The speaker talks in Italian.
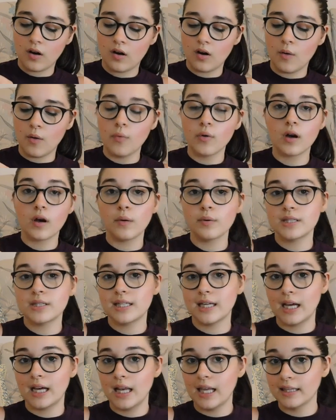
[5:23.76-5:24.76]
comunque
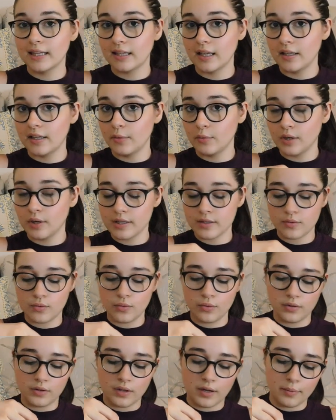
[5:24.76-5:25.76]
queste la lettera le devo
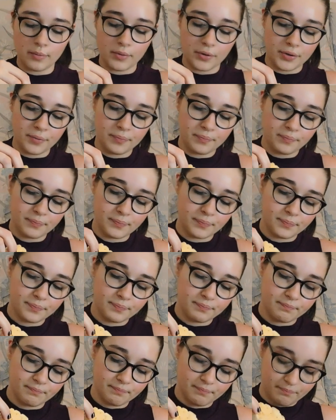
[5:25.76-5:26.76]
nascondere poi
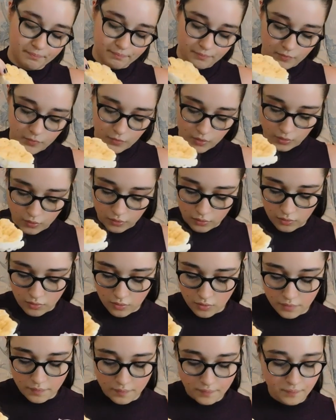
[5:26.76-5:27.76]

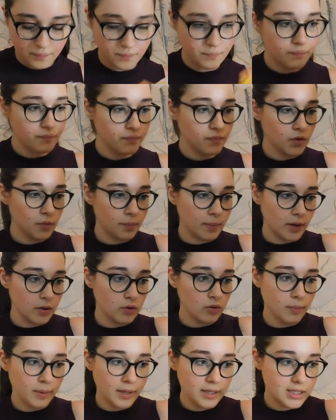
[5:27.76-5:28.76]
oddio
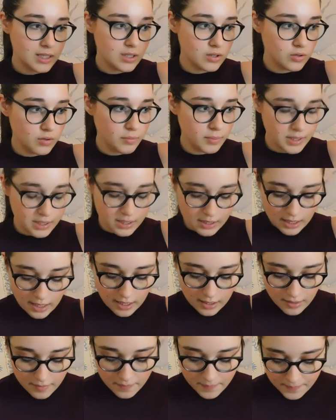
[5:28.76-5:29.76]
perdo pezzi io per
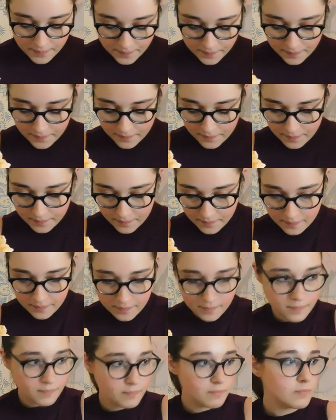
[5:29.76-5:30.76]
strada
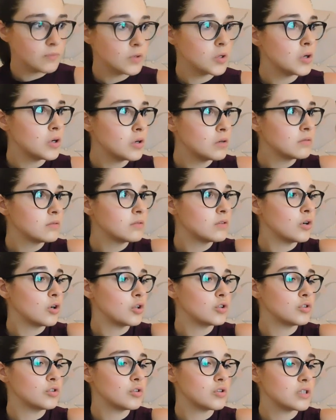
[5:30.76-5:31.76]

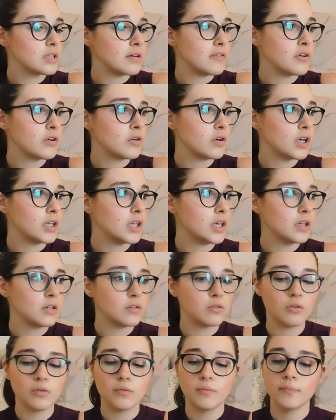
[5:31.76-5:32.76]
oddio stavano
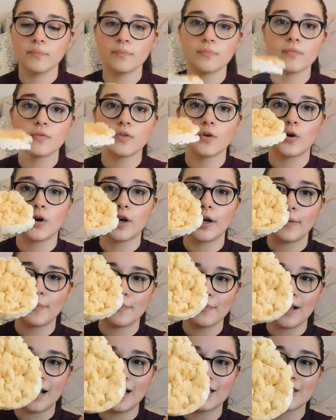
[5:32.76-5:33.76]
cadendo ok
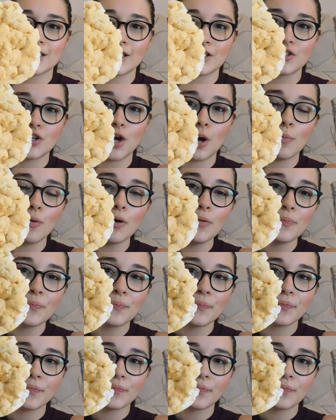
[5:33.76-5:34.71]
assaggiamo